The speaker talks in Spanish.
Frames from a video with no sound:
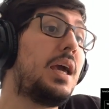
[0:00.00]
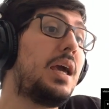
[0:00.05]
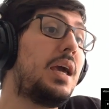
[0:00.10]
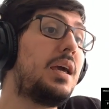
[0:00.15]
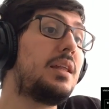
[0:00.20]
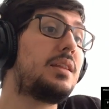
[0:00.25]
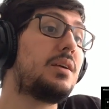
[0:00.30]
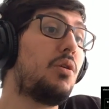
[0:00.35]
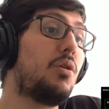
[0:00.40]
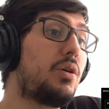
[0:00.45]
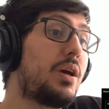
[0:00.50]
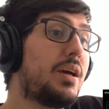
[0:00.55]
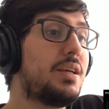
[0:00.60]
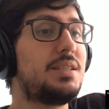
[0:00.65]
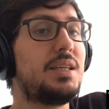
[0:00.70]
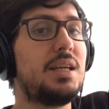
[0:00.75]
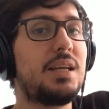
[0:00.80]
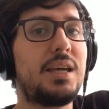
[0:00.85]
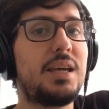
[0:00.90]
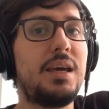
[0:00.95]
Eh, tengo que
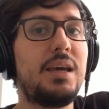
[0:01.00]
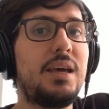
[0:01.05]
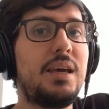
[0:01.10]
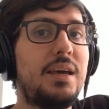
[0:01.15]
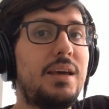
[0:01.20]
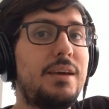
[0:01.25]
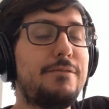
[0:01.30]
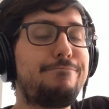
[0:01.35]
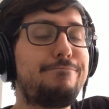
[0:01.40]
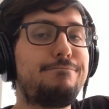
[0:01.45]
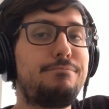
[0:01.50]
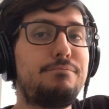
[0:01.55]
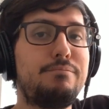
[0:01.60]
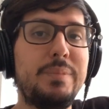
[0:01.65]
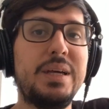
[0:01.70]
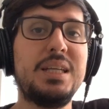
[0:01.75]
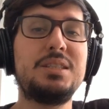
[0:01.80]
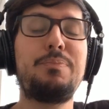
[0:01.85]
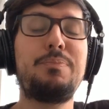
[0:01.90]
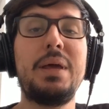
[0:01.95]
decir que
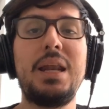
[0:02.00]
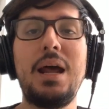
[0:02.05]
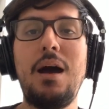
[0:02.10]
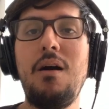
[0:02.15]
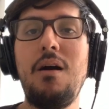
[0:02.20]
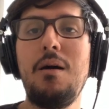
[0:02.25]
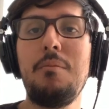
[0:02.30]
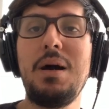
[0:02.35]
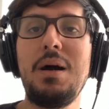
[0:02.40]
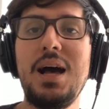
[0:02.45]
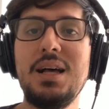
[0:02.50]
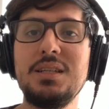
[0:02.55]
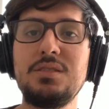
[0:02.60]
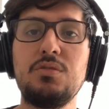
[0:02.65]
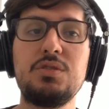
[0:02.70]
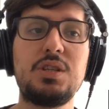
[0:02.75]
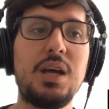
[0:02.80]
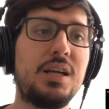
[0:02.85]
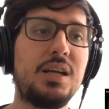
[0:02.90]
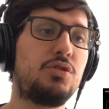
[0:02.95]
me esperaba más,
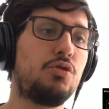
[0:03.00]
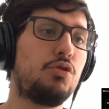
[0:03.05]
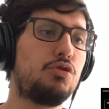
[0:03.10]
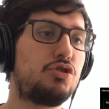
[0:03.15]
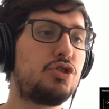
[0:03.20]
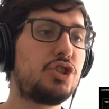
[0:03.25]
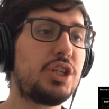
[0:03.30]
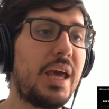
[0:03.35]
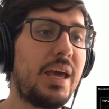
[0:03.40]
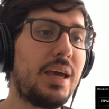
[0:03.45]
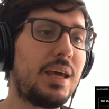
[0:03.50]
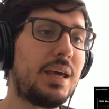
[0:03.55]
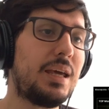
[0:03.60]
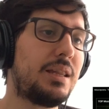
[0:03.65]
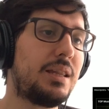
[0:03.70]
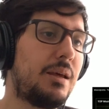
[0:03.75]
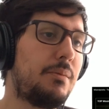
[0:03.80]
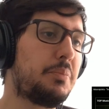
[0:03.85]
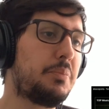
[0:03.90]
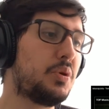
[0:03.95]
o sea, yo sé que
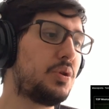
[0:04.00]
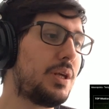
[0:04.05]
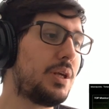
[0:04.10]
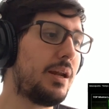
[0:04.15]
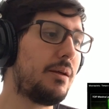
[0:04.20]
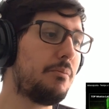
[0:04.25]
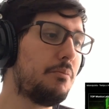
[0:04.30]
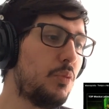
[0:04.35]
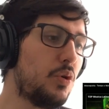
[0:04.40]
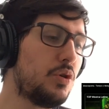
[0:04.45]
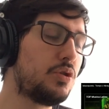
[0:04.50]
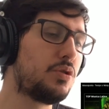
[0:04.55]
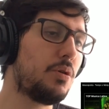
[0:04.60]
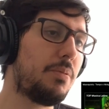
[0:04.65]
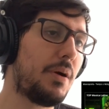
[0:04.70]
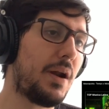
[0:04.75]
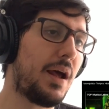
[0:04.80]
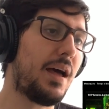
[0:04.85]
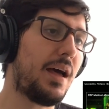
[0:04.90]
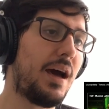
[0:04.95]
Tempo tiene mucho
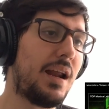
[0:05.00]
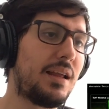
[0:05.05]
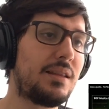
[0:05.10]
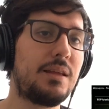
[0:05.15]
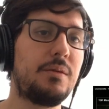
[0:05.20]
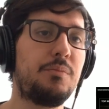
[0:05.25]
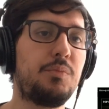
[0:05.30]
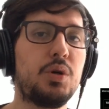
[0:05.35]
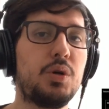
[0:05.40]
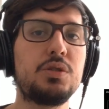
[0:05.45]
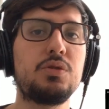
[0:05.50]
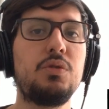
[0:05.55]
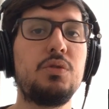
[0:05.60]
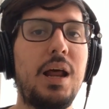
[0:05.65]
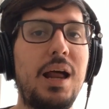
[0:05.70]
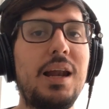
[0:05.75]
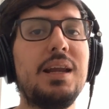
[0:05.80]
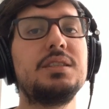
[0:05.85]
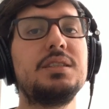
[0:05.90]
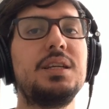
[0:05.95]
para dar, Tempo es
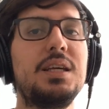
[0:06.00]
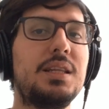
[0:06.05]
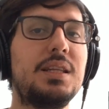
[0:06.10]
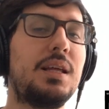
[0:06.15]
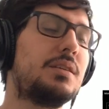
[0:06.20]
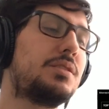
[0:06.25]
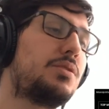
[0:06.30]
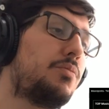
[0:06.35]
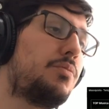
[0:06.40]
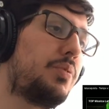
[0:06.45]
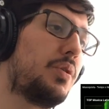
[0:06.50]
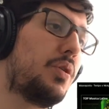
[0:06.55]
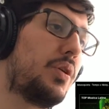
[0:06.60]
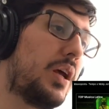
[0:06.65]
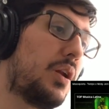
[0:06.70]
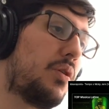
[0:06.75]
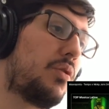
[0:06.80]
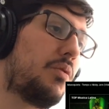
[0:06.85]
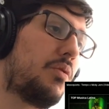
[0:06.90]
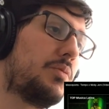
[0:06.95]
una leyenda, es un
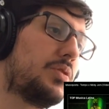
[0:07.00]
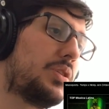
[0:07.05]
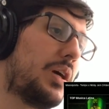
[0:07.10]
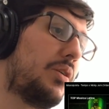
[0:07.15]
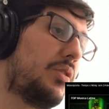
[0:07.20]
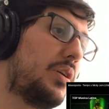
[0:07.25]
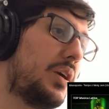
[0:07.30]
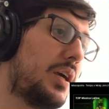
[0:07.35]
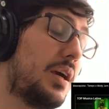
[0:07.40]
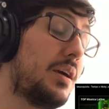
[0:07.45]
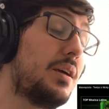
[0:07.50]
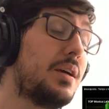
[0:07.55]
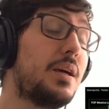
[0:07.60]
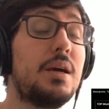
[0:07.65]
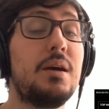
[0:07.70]
pionero, como ya lo dije,